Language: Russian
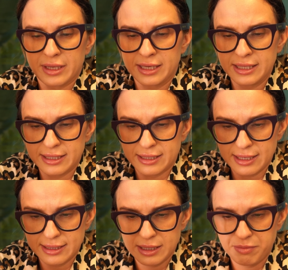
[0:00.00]
какие-то
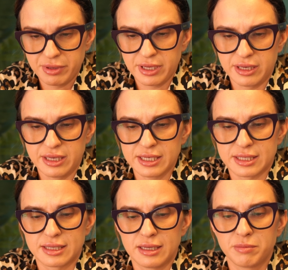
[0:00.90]
траты на
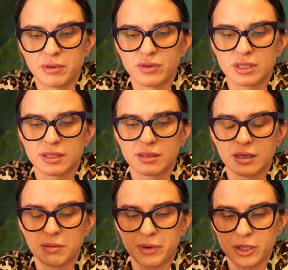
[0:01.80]
переезд, либо вы
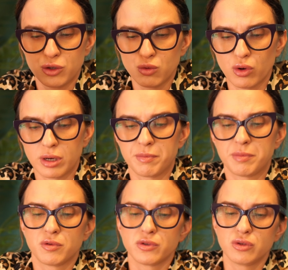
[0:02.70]
с партнером по
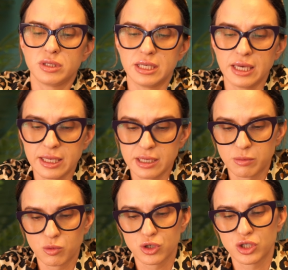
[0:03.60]
поводу денег
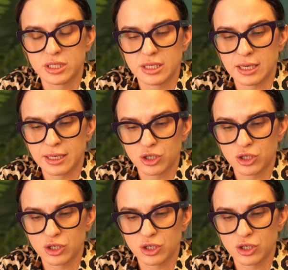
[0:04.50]
можете а,